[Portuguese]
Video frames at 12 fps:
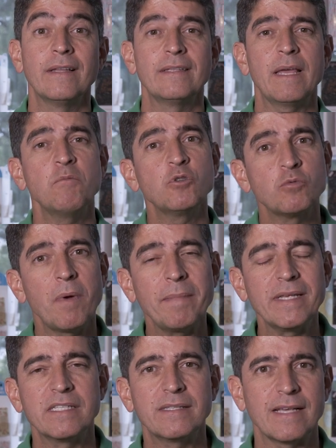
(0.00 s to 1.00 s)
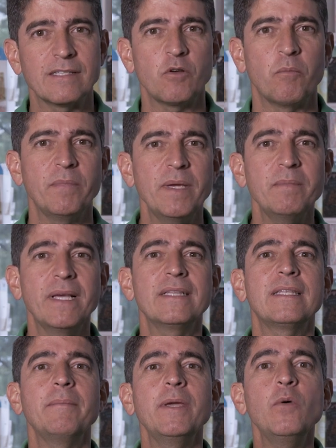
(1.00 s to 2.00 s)
termos uma meditação bíblica e
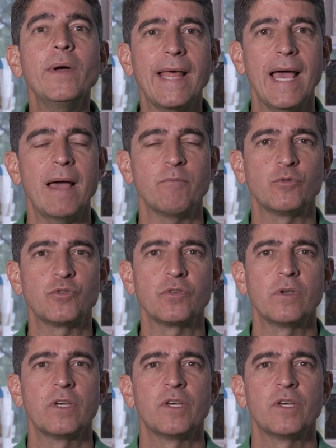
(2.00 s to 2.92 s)
também orarmos,